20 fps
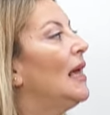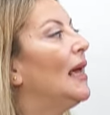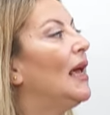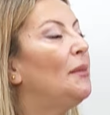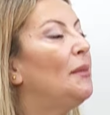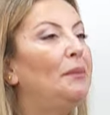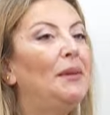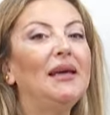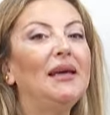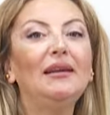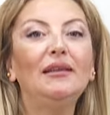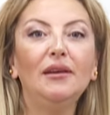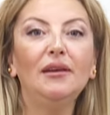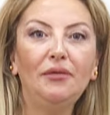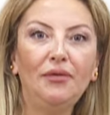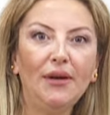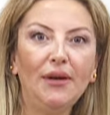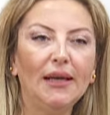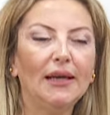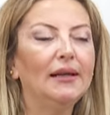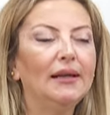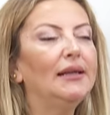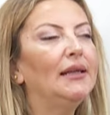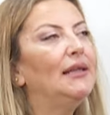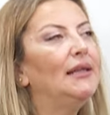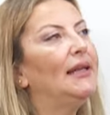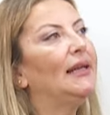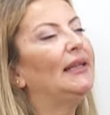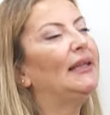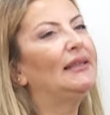Epigrafi
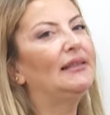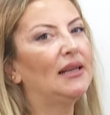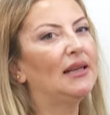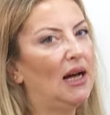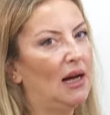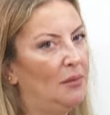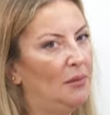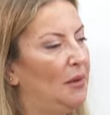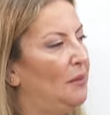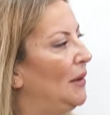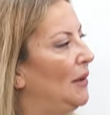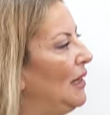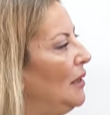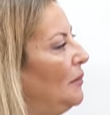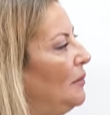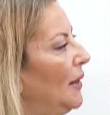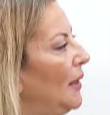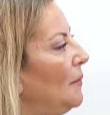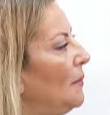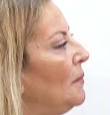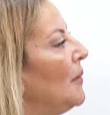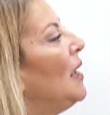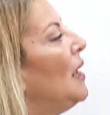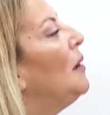yine kitabe bilimi,